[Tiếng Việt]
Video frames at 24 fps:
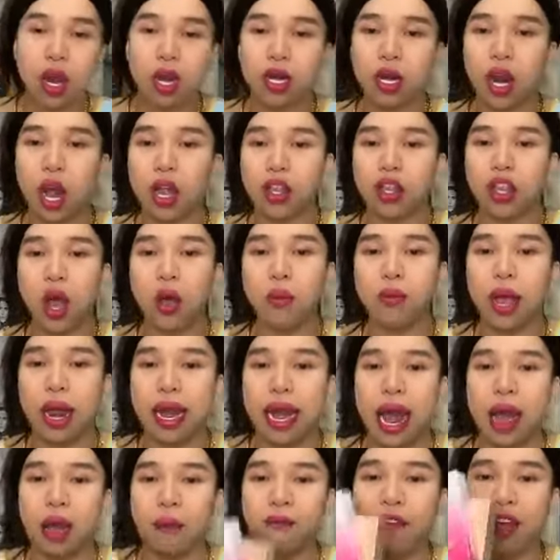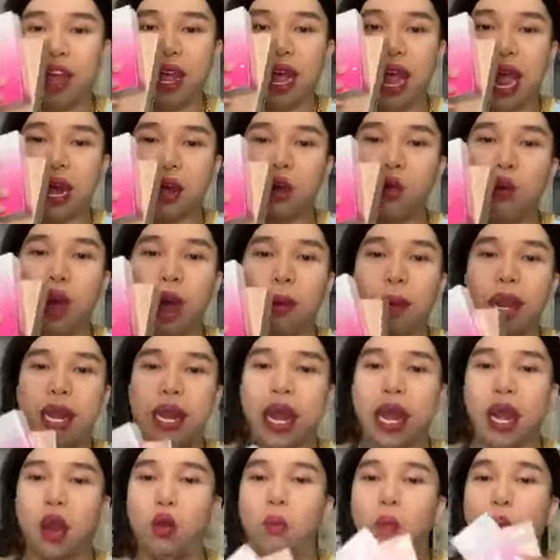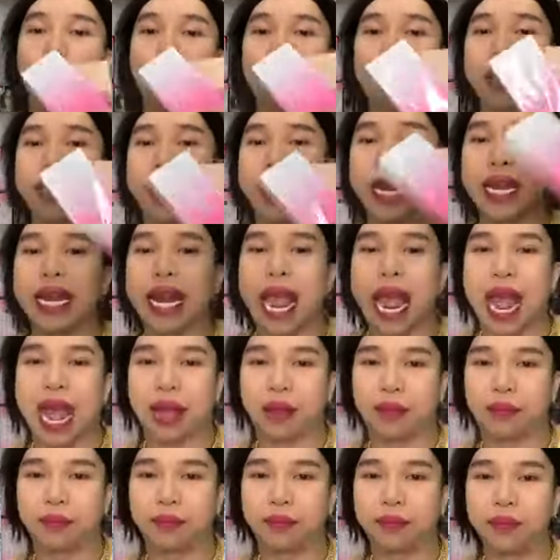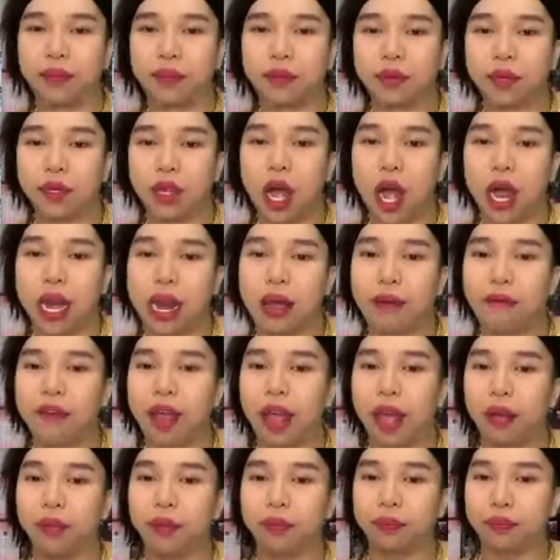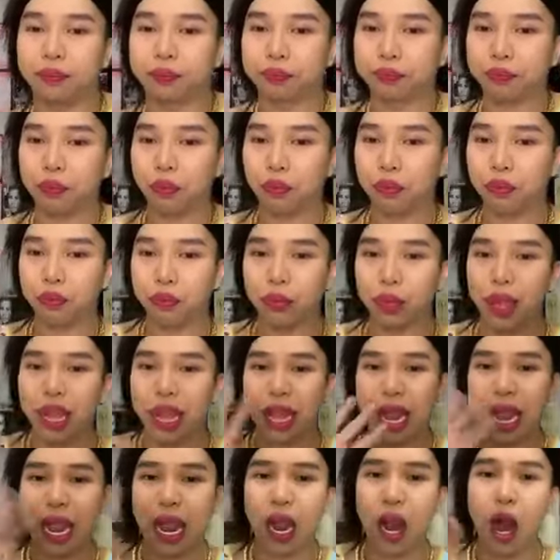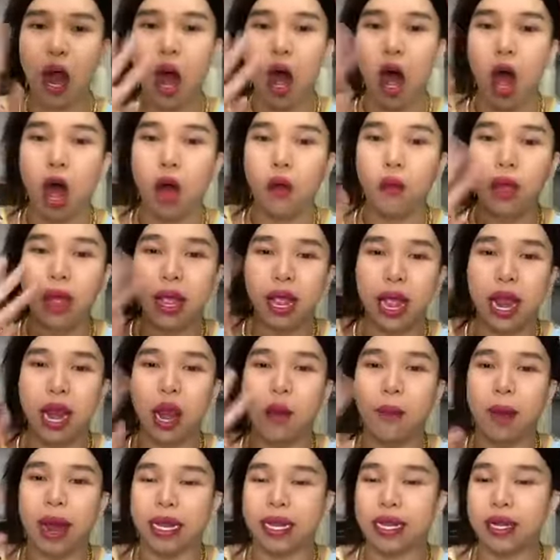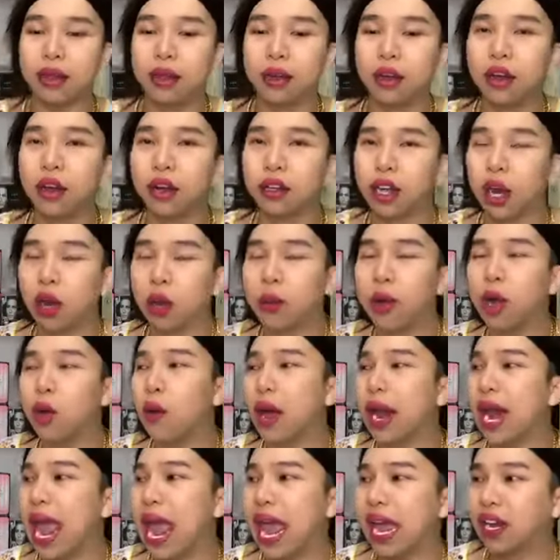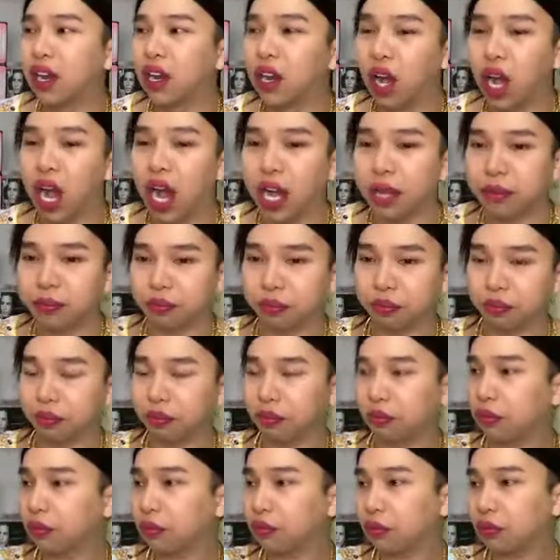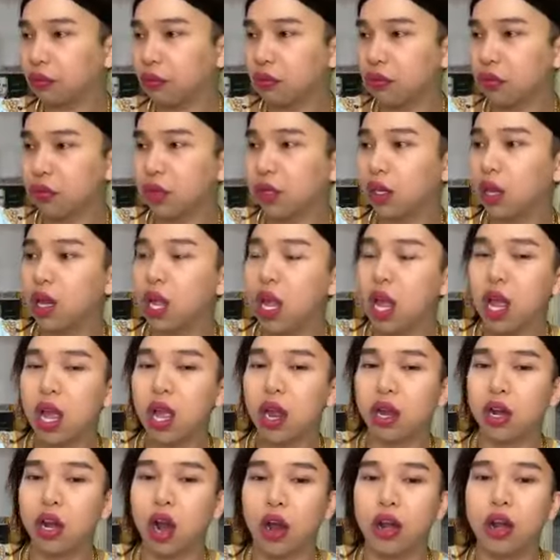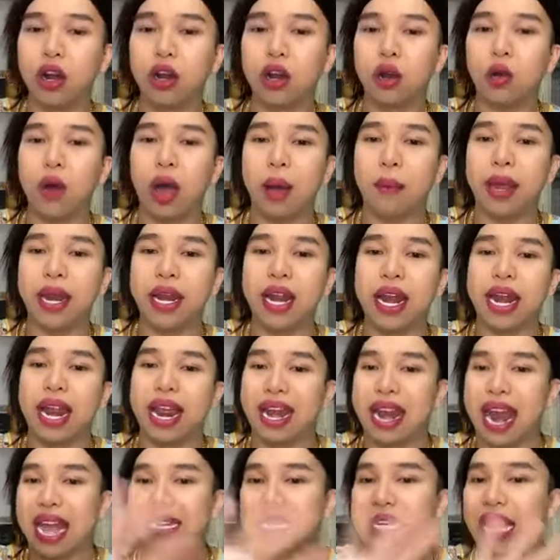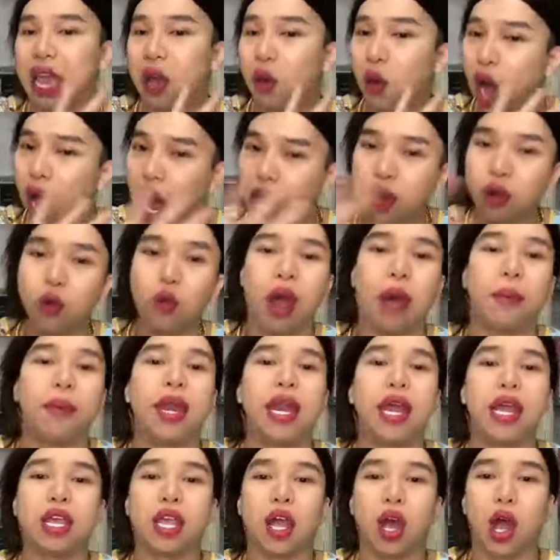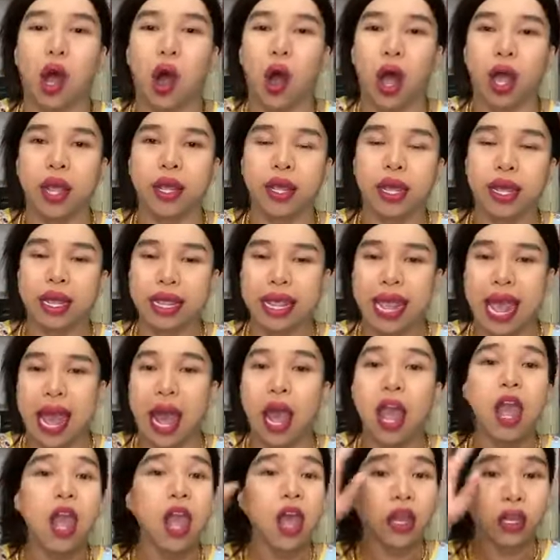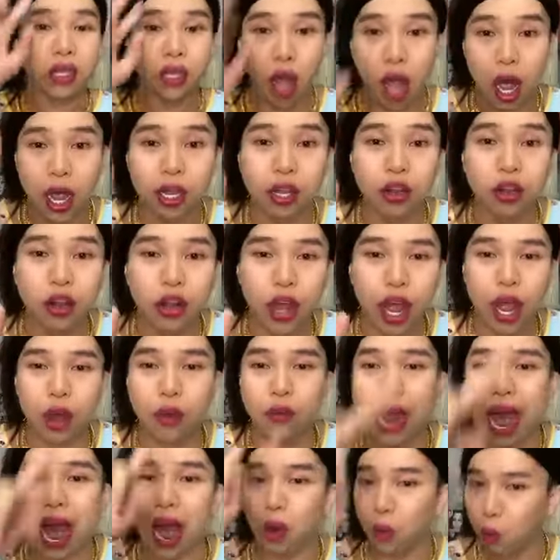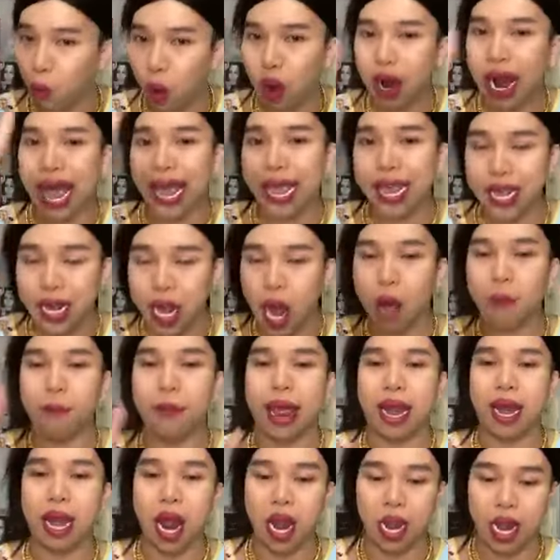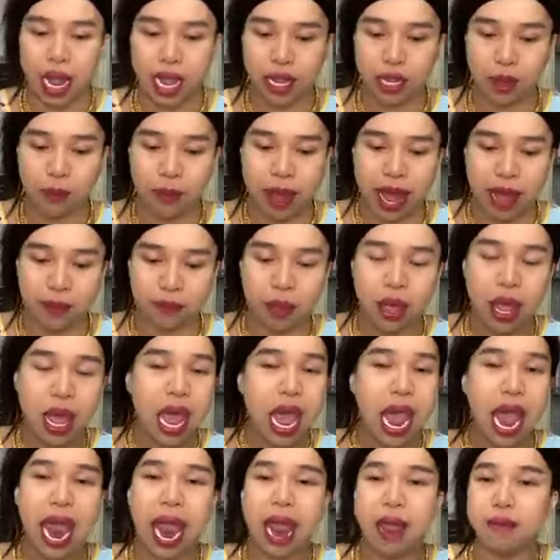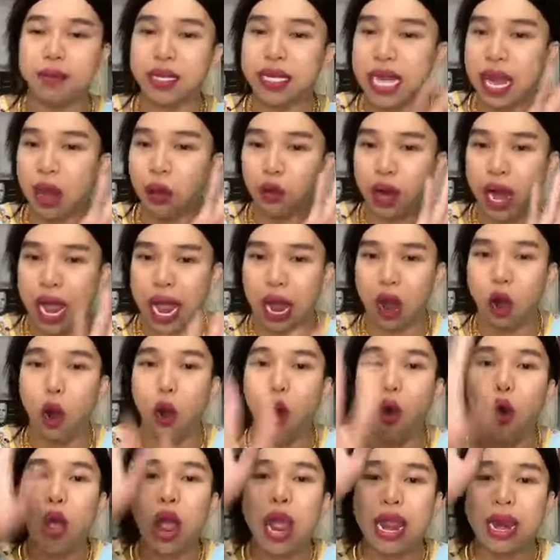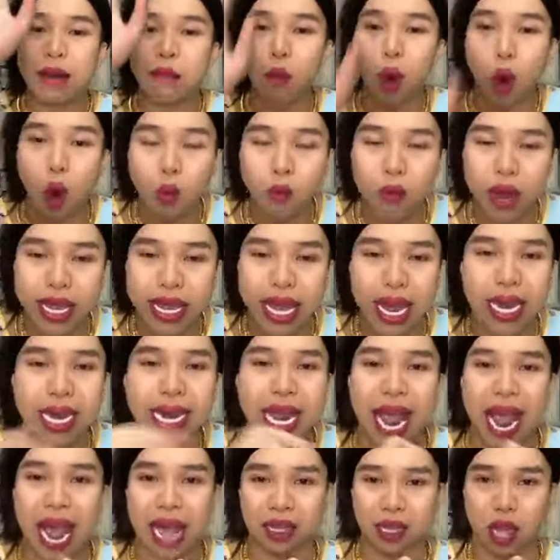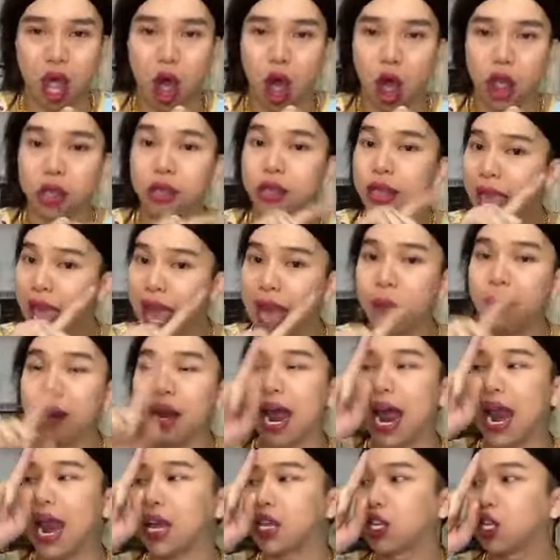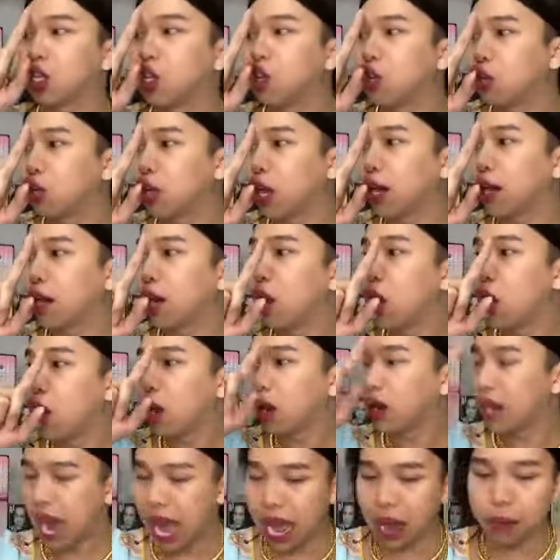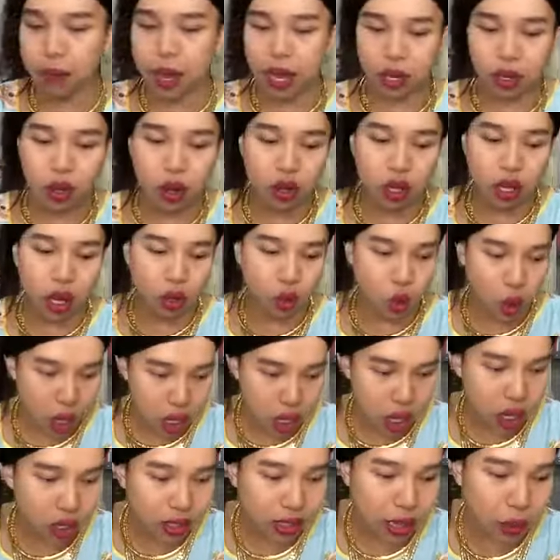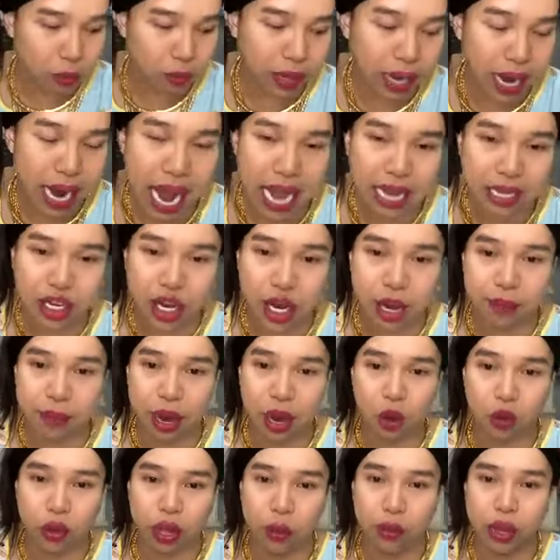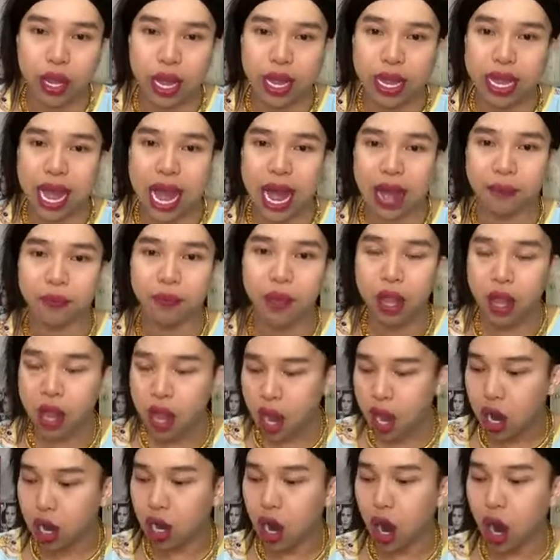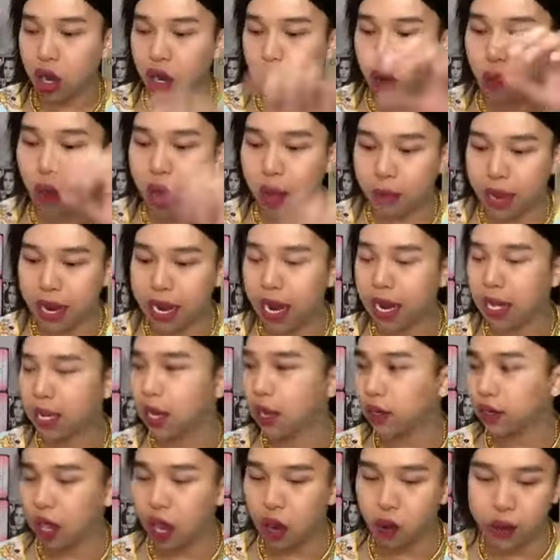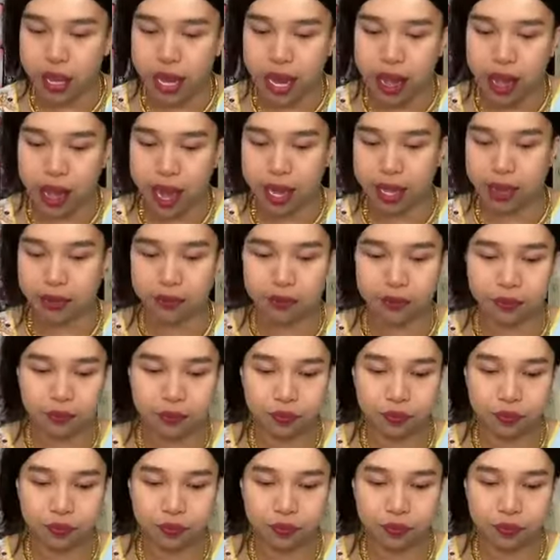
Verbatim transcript: Rồi chốt cho Nam Việt hai nút qua mini luôn 49 ngàn Rồi Nam Việt Hello Hello Bạch Dương Đừng có bước qua đèn nữa Rồi đưa nút qua mini đi ra sale hết nút qua mini cho coi nha Tới thương hiệu nào muốn lấy comment lên liền giùm em Em sale rẻ luôn 49 ngàn thôi nha Bữa nay là chương trình đặc biệt chương trình duy nhất trong cái live stream này luôn nha quý vị nha Rồi nút qua mini từ từ quý vị ơi